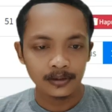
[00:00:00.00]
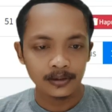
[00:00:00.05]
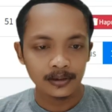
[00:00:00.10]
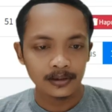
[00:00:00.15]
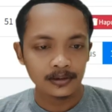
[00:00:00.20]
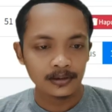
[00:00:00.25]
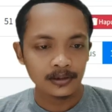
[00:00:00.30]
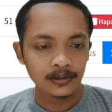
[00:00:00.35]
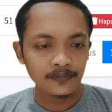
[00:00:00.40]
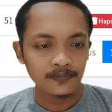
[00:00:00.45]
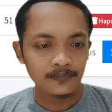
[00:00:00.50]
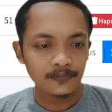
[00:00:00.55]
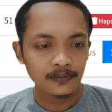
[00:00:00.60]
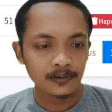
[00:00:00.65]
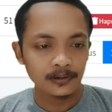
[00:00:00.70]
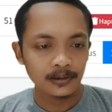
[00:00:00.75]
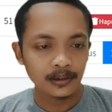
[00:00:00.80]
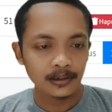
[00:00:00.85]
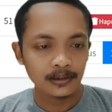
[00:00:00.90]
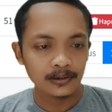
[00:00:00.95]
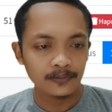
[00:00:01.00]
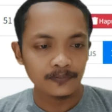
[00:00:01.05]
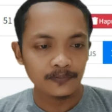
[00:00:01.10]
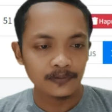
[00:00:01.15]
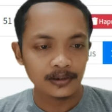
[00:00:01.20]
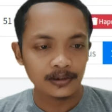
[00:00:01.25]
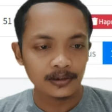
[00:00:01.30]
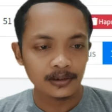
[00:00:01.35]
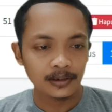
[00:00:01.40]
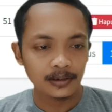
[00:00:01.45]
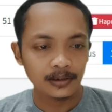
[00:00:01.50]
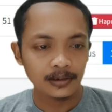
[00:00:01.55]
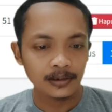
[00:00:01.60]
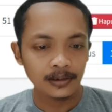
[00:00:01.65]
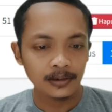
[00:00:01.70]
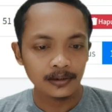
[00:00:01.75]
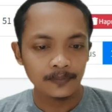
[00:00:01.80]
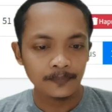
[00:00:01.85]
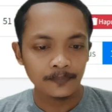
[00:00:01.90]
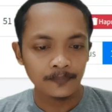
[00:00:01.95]
kita save kita refresh
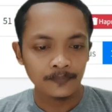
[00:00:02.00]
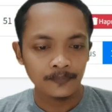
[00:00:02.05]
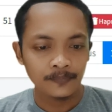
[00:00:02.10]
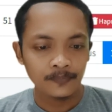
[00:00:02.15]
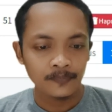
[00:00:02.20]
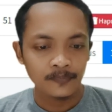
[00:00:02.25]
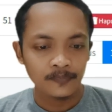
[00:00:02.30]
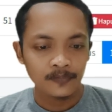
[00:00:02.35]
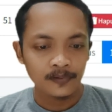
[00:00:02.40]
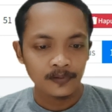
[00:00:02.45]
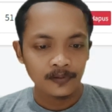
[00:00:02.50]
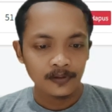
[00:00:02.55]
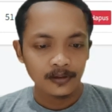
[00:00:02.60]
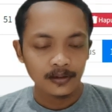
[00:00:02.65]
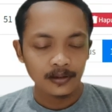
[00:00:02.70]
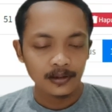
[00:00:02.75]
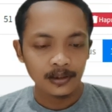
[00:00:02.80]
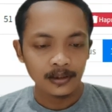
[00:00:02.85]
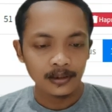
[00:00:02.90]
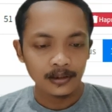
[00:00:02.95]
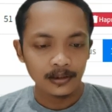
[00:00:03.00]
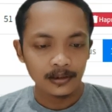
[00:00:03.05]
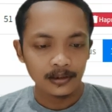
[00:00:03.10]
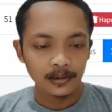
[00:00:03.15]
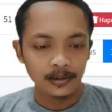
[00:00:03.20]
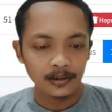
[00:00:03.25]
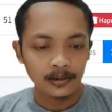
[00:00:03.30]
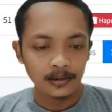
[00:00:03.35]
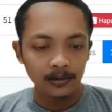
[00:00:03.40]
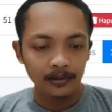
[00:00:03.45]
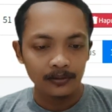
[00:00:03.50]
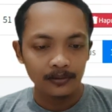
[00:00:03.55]
lagi klik kita klik